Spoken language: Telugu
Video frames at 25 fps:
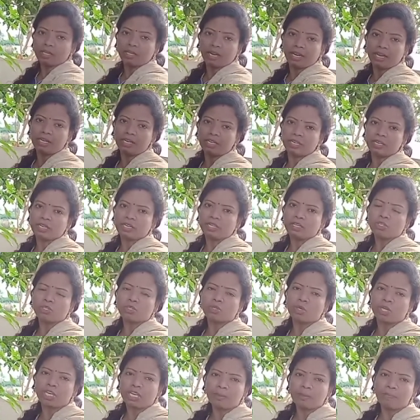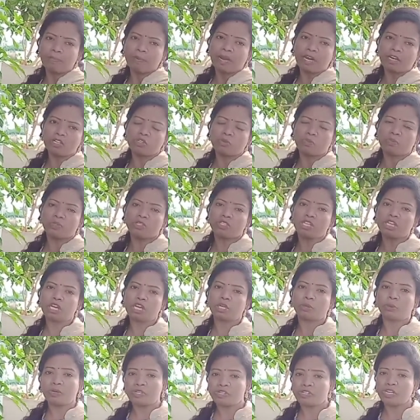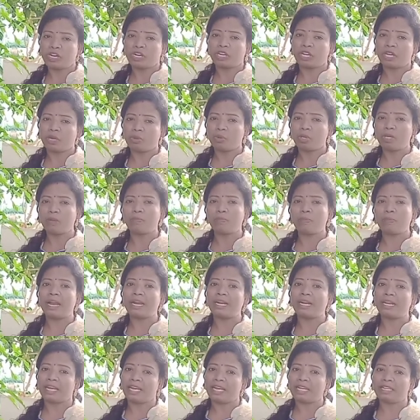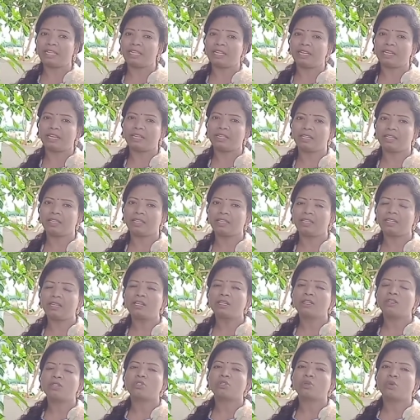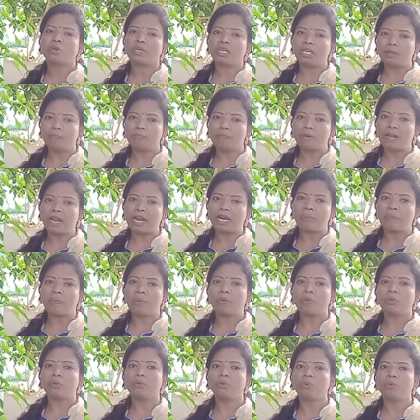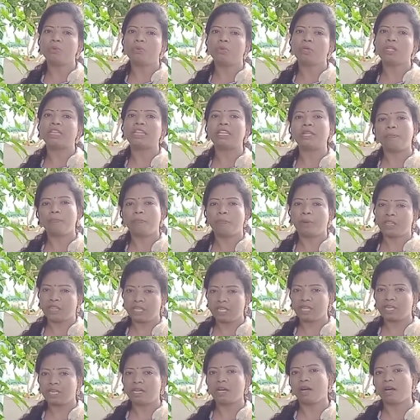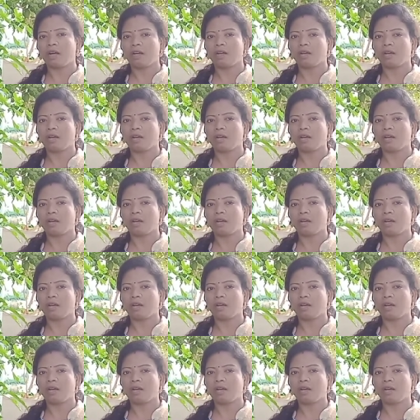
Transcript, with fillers: రైట్ సో ఈ ప్లాంట్ చూపించి నేను క్వశ్చన్ అడిగాను ఈ ప్లాంట్ ఏది అనేది సో ఈ ప్లాంట్ పేరు తిప్పతీగ